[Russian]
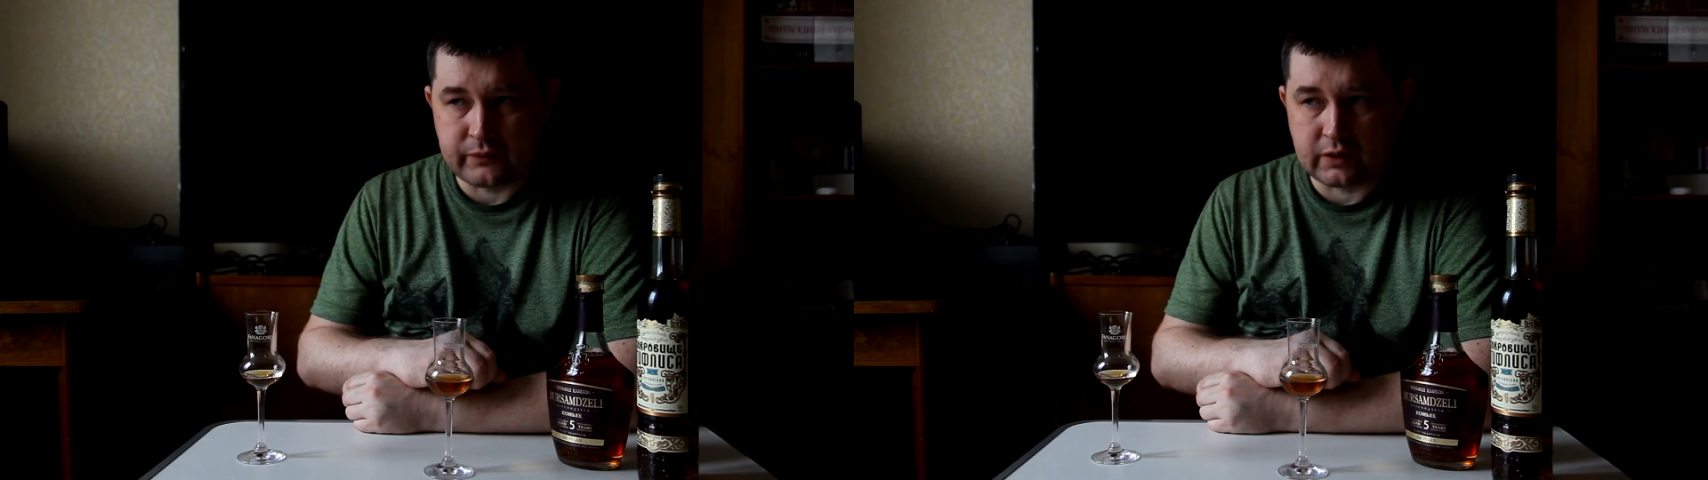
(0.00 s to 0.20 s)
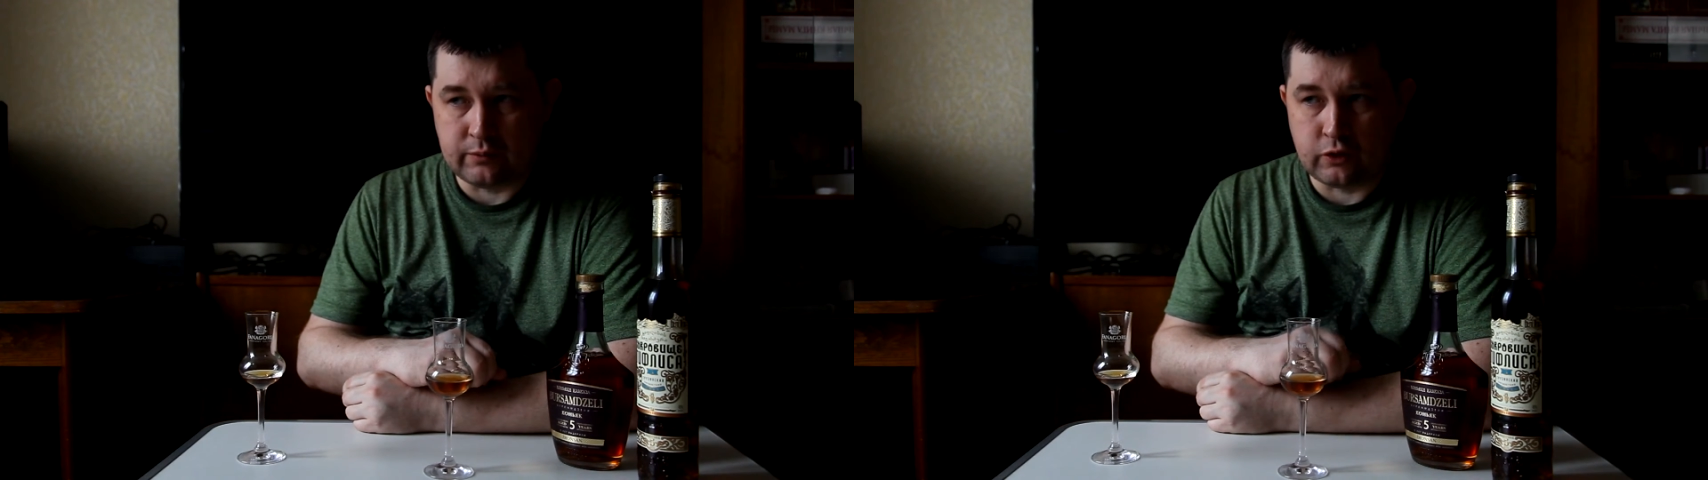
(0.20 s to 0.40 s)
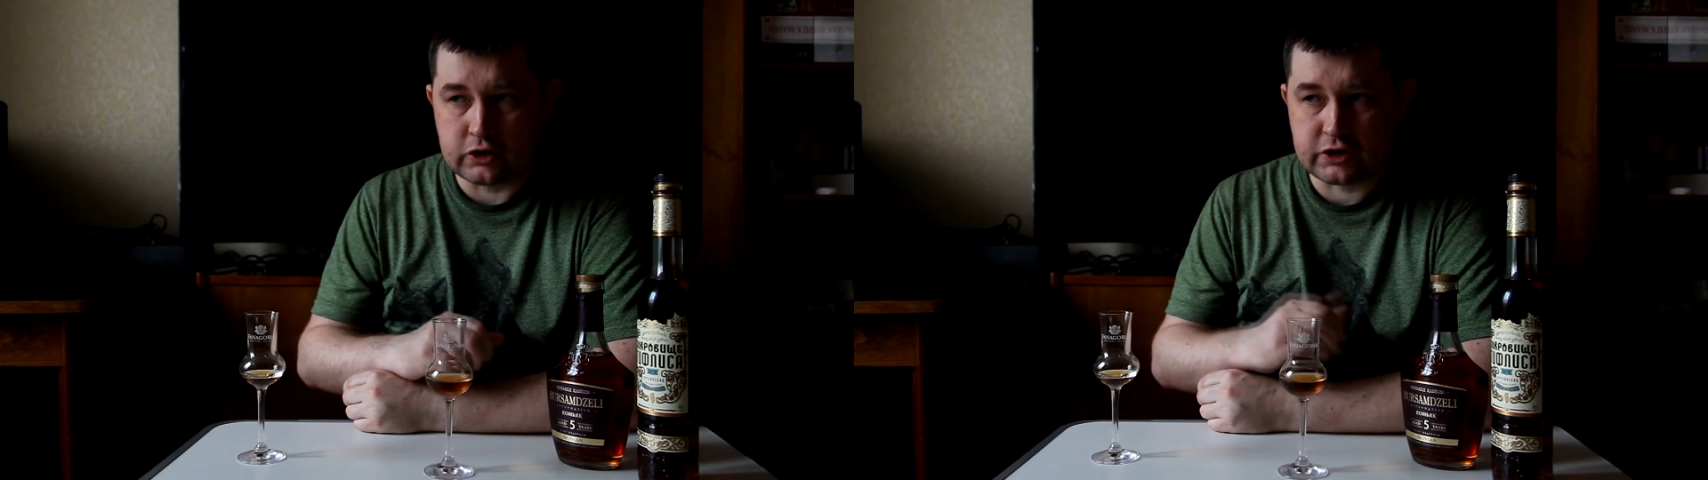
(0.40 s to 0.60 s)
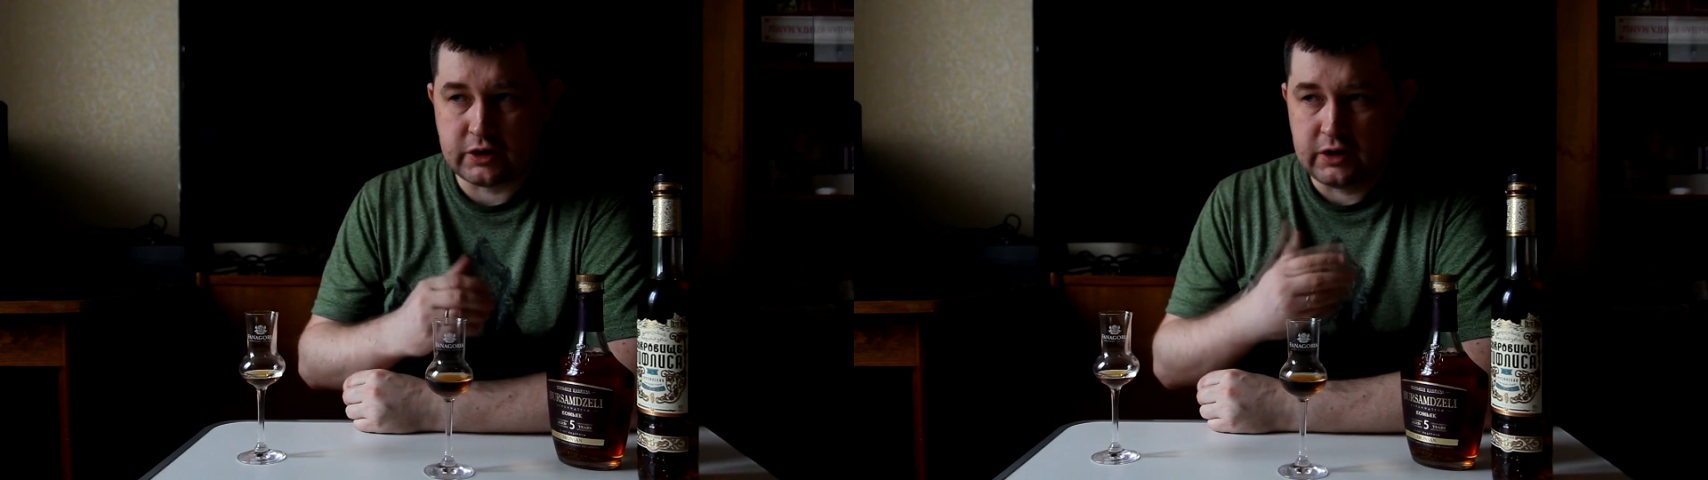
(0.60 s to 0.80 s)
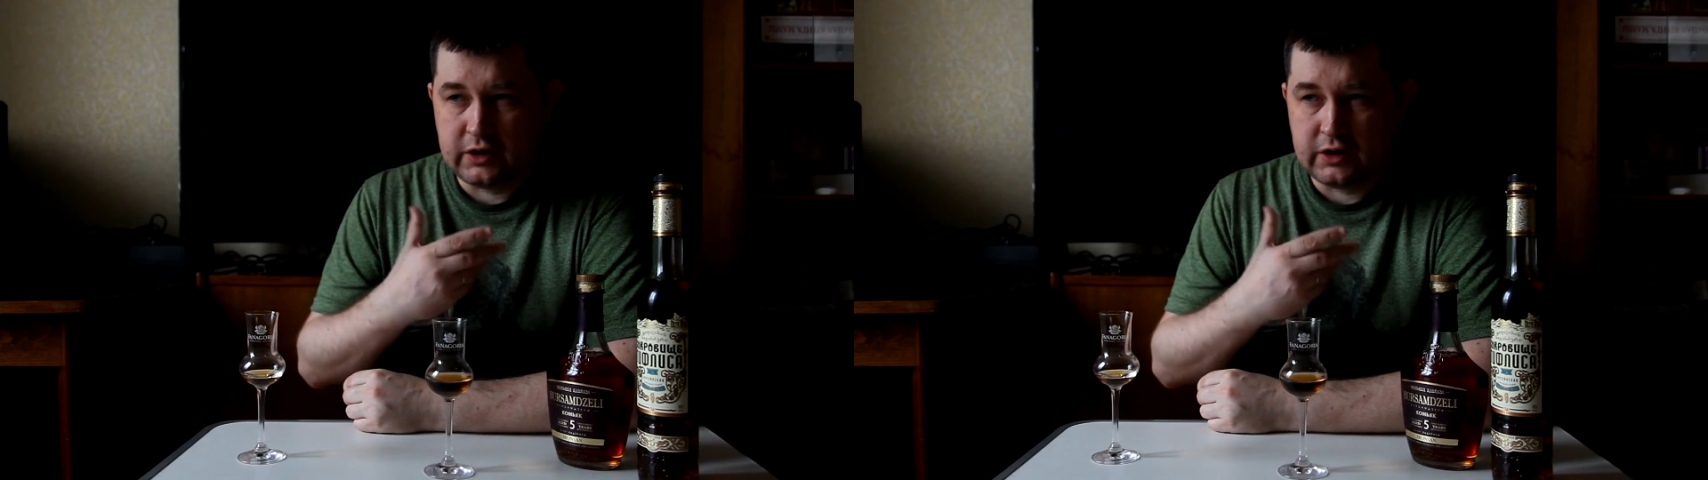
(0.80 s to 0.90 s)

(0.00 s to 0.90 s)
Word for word: больше